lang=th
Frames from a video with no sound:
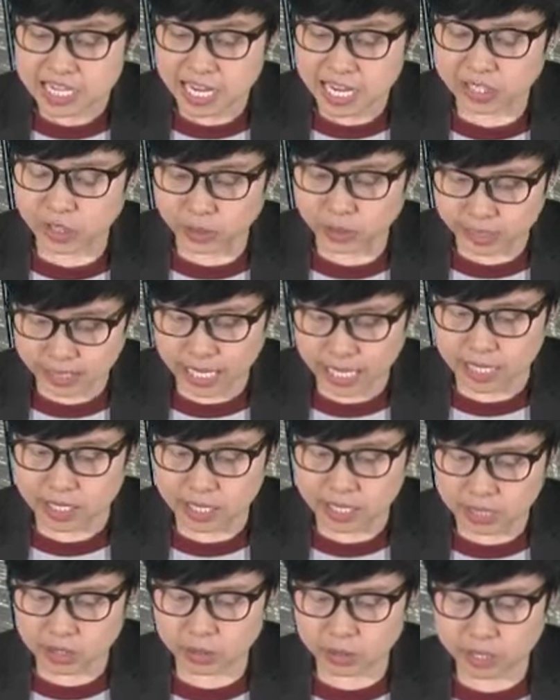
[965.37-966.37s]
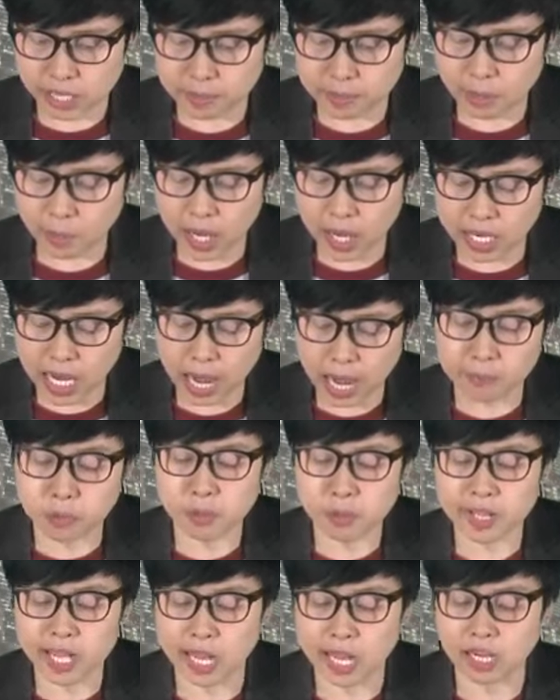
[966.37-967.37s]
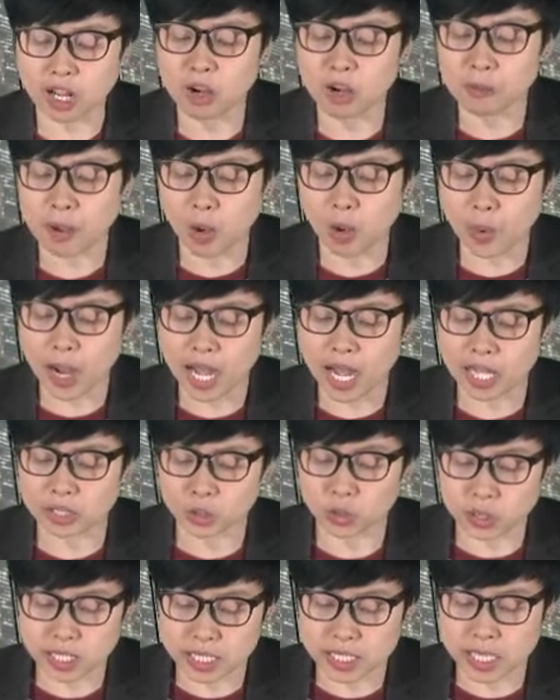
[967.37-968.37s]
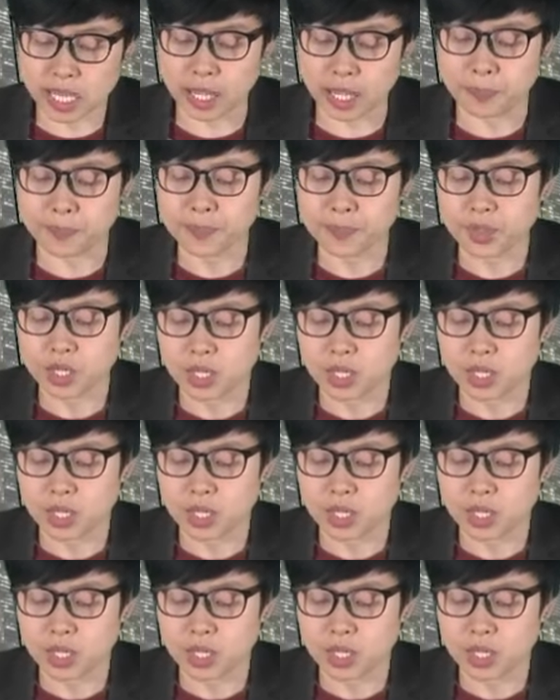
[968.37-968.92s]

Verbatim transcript: น่าสนใจ น่าสนใจ เพราะว่าทางผู้บริหารเขาบอกว่า ตรงนี้เนี่ย